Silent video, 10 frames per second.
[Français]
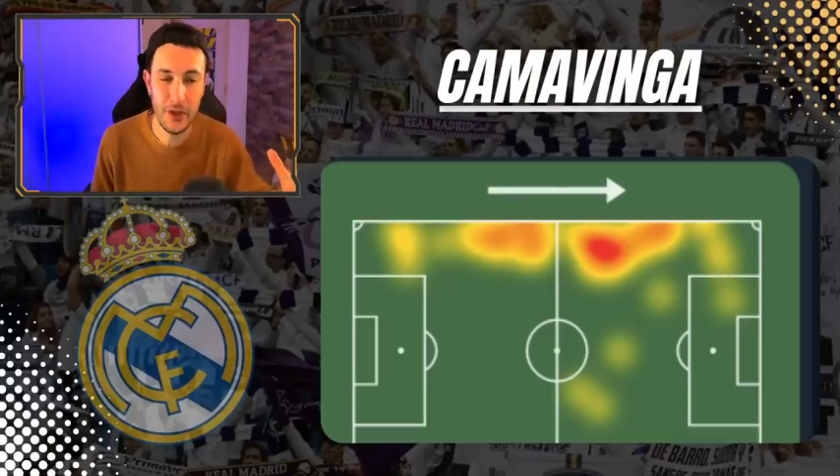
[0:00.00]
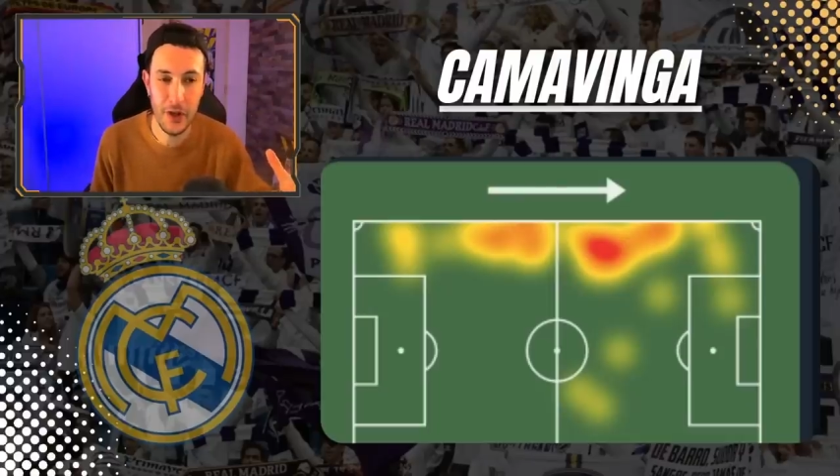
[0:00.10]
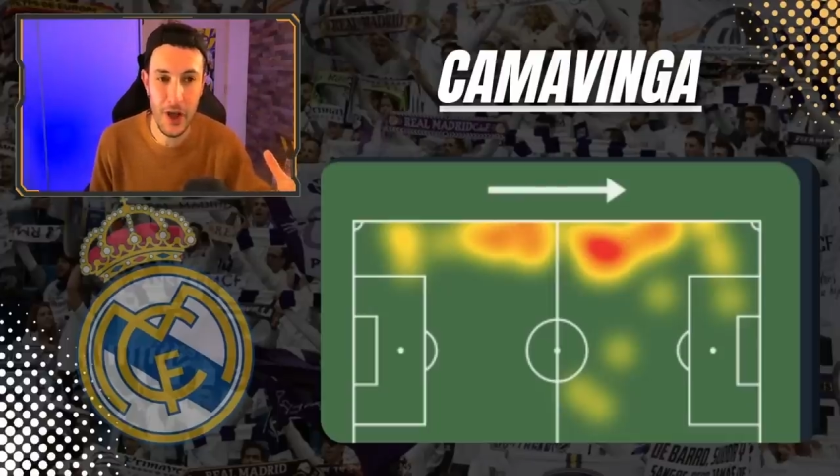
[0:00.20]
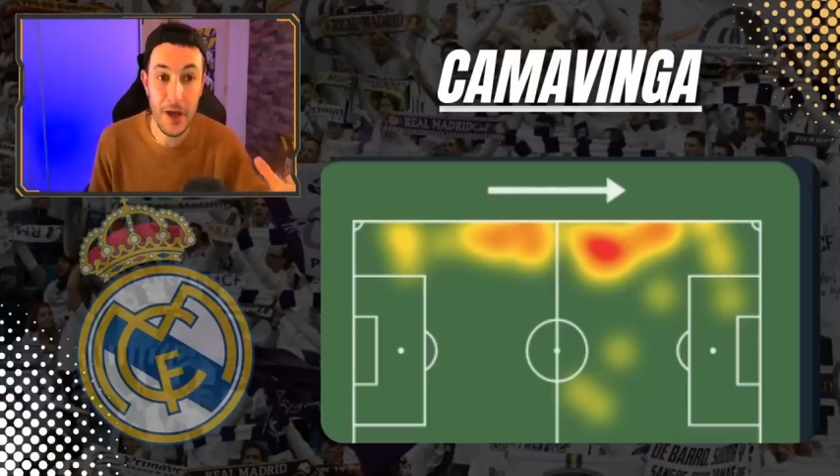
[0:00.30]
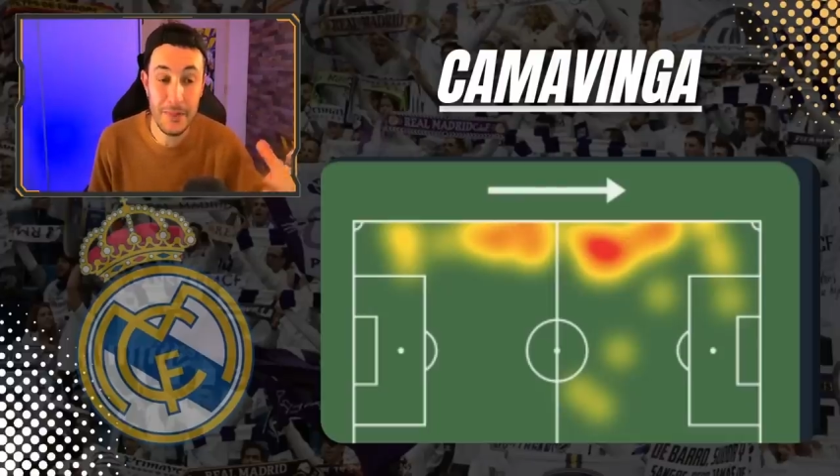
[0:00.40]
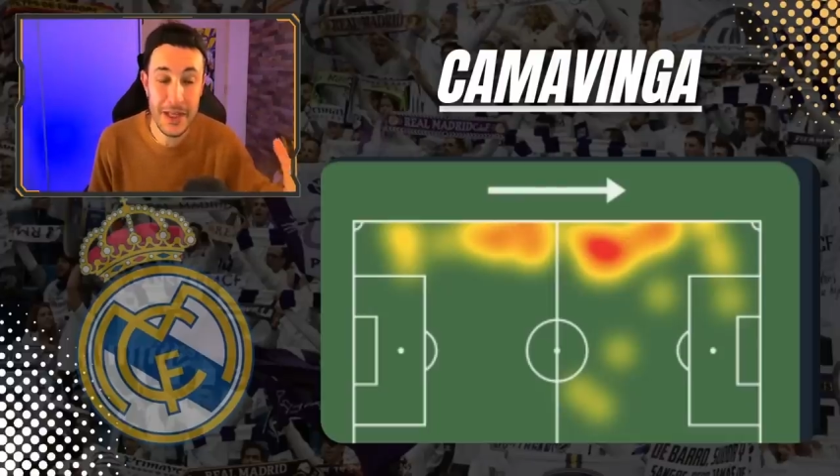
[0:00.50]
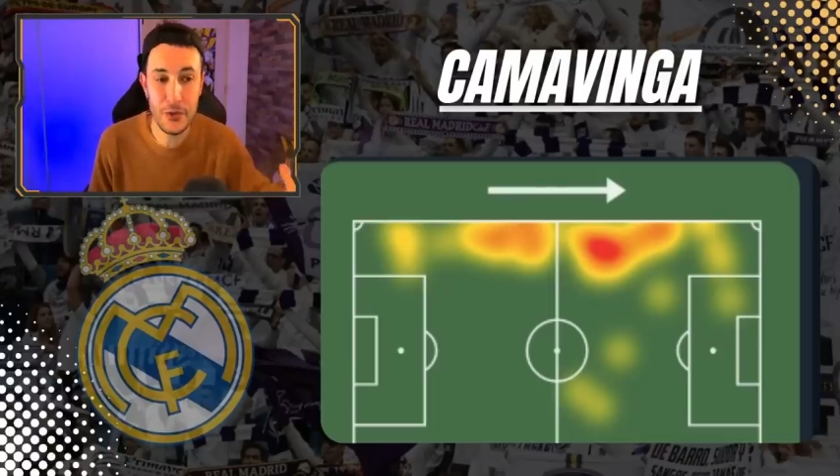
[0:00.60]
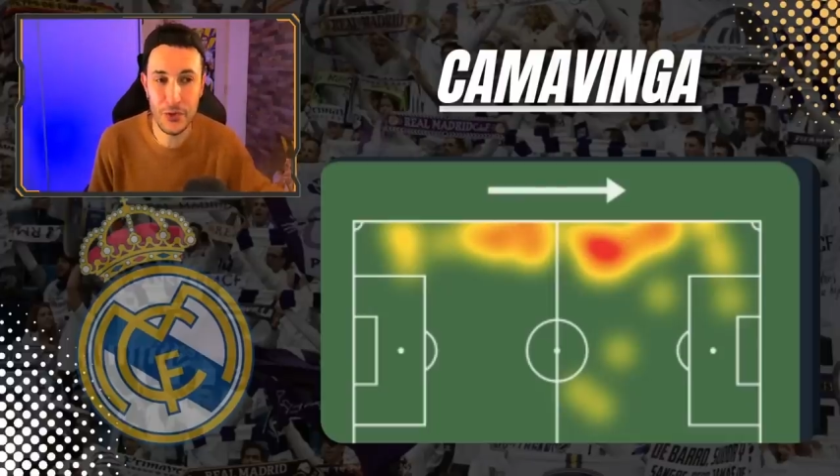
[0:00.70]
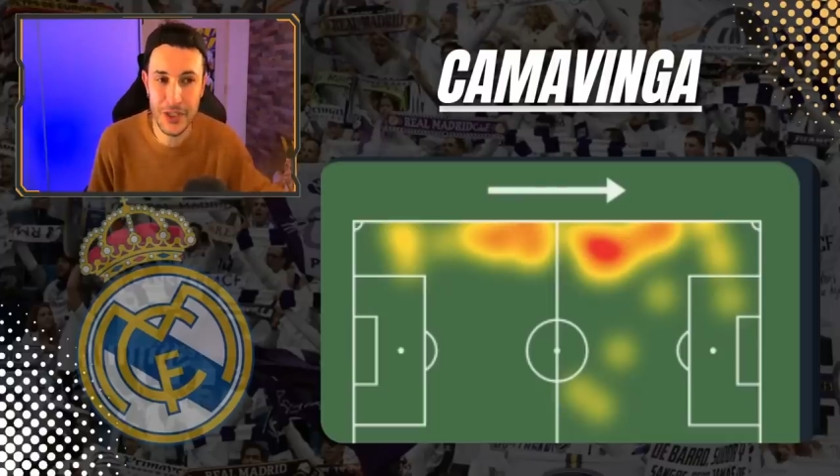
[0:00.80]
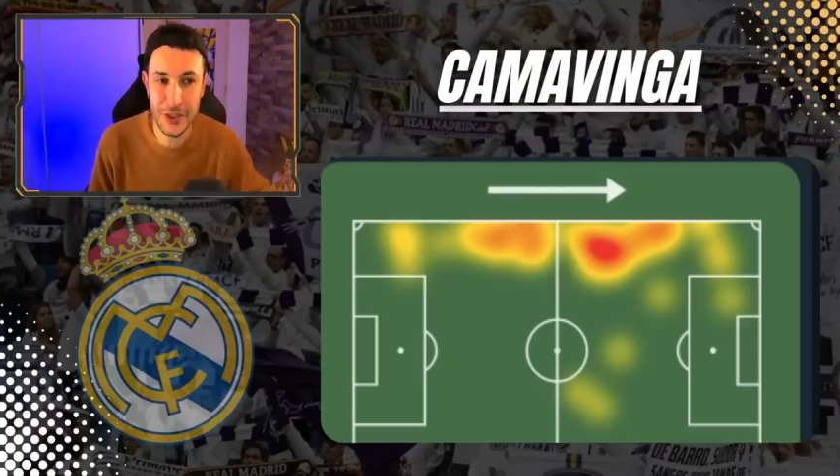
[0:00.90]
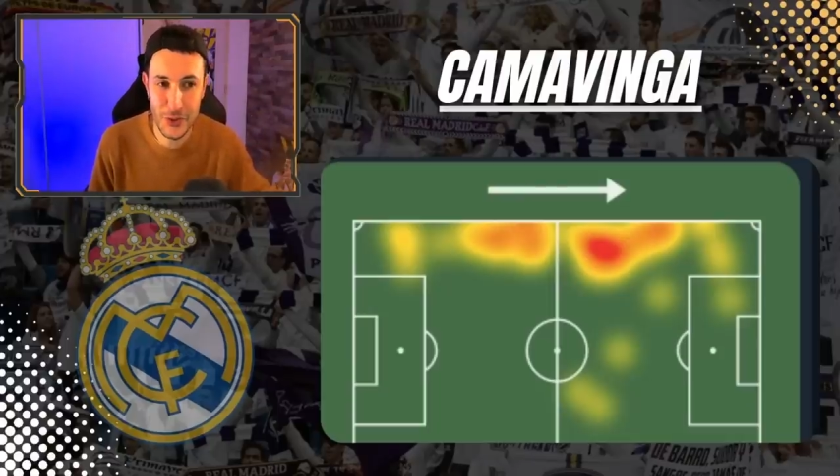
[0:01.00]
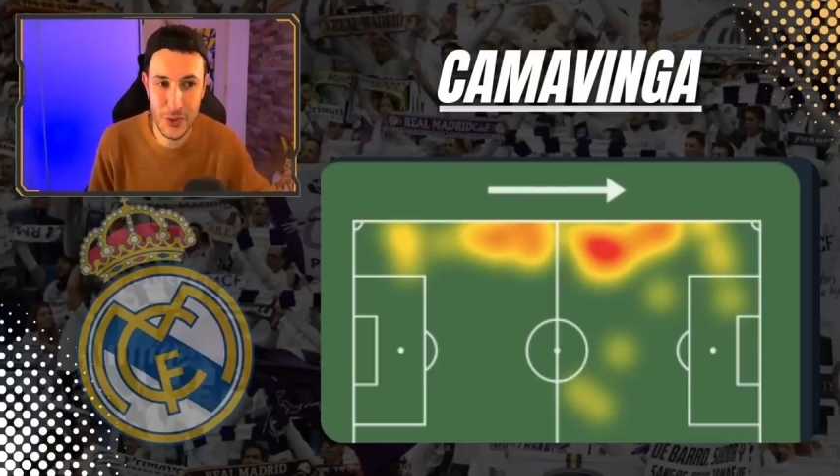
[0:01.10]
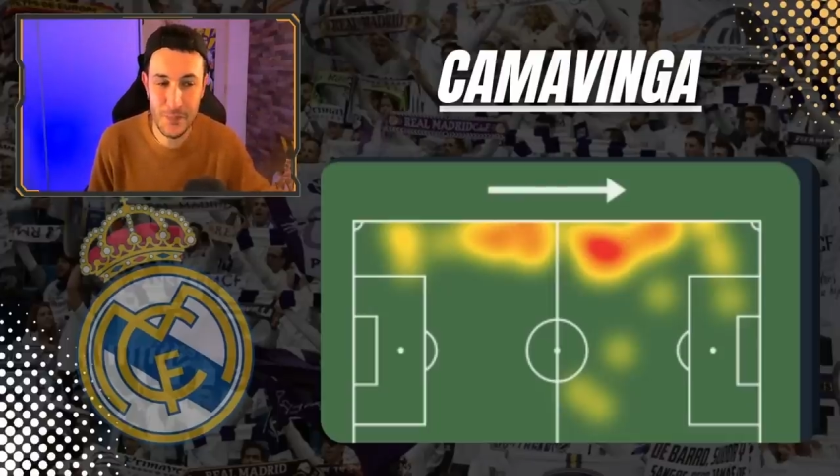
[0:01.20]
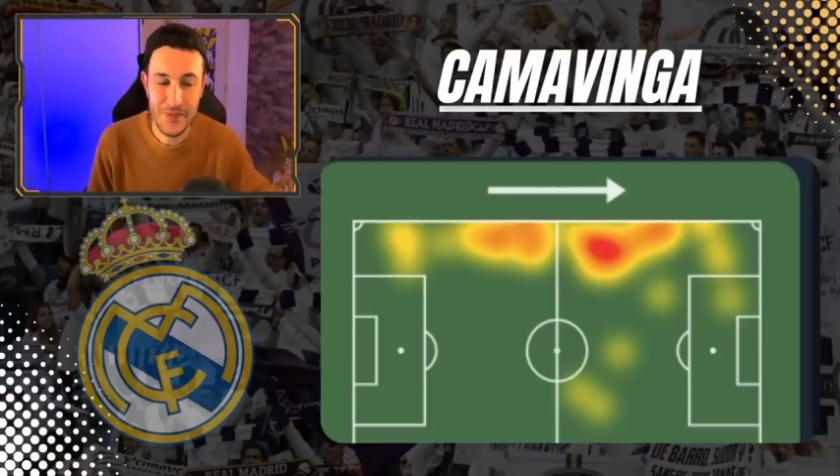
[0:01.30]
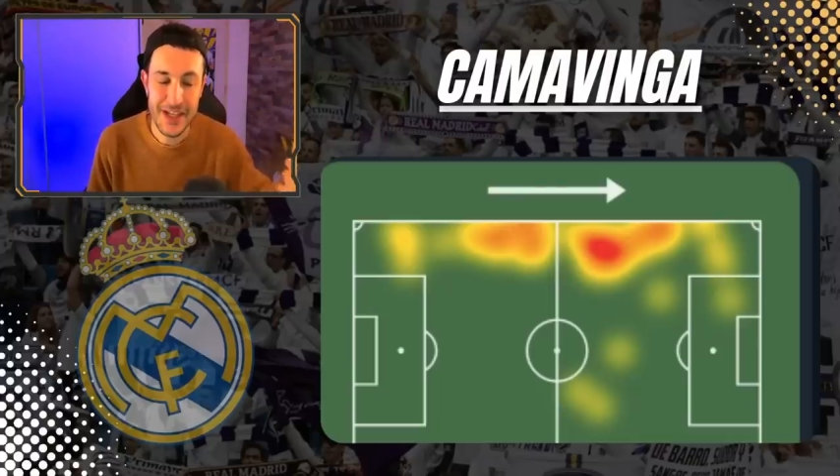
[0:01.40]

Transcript: euh, un milieu de nature,